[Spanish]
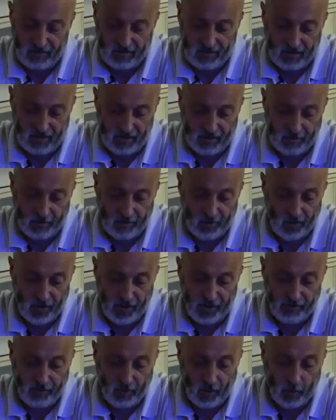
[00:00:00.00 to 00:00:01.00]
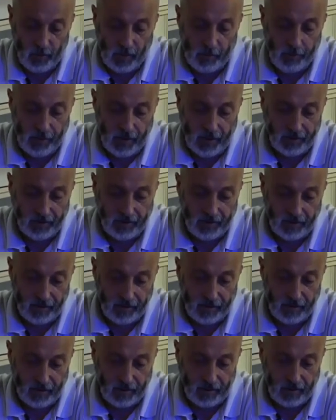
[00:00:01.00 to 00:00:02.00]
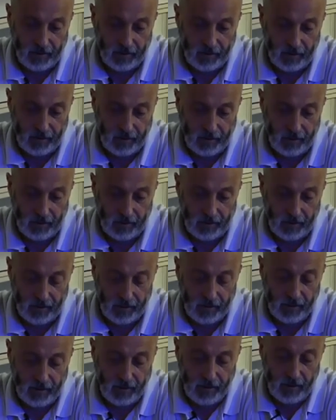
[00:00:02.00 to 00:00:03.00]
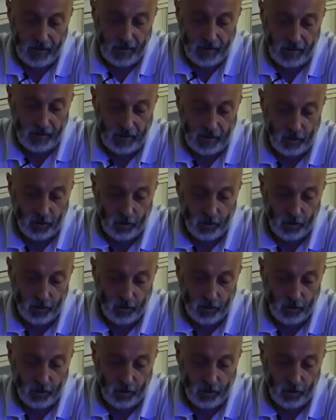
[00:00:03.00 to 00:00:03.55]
Ah, porque forma parte de lo